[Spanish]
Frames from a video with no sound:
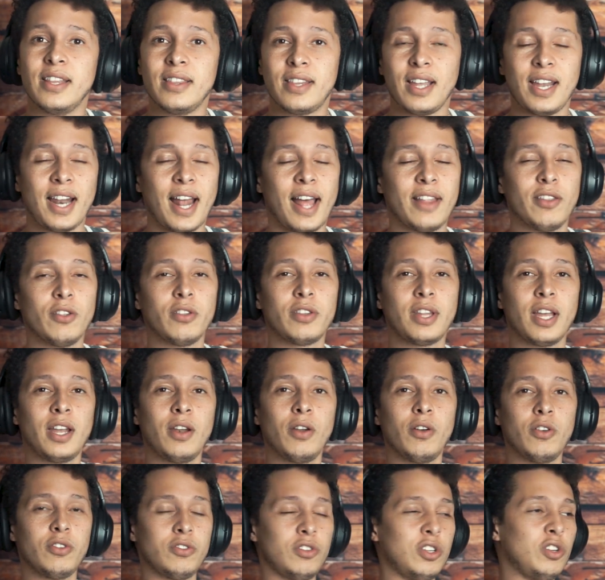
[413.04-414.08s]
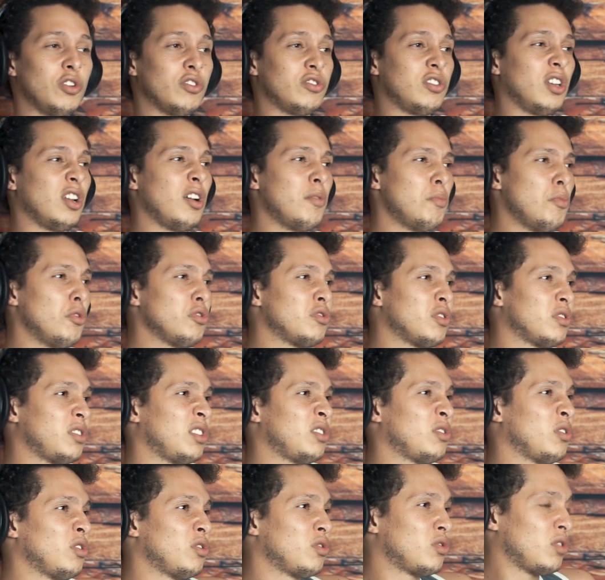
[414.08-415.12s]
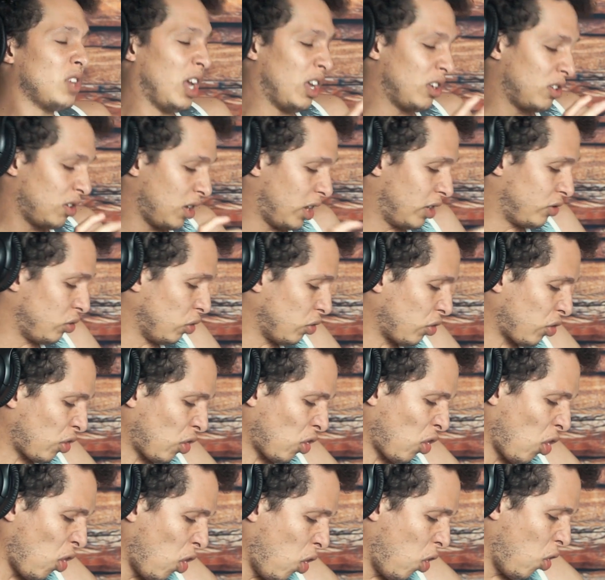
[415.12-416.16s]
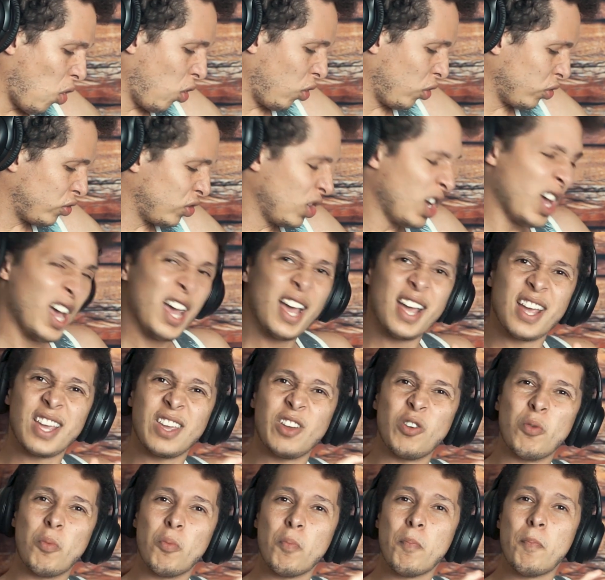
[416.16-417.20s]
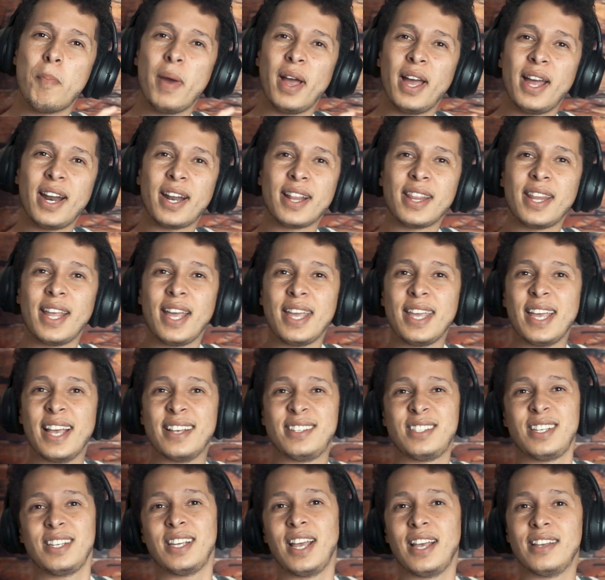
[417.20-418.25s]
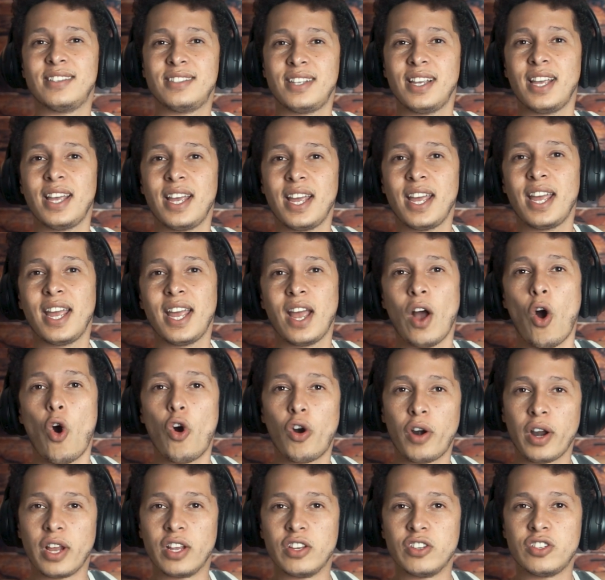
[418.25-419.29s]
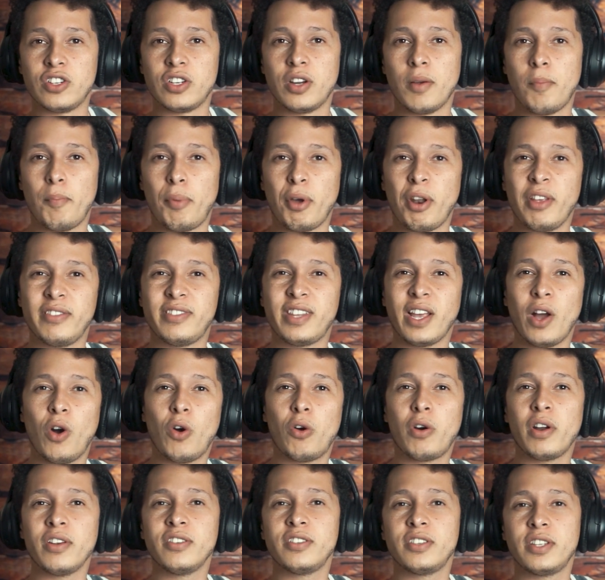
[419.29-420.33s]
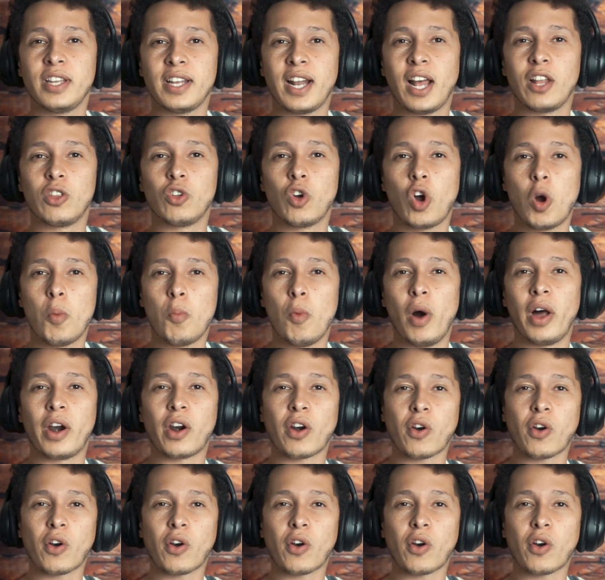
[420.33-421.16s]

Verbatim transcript: tirándotelos, y nos dieron muchos esos, esos rojos, y un verde y ese, orange, pero este orange tirando como a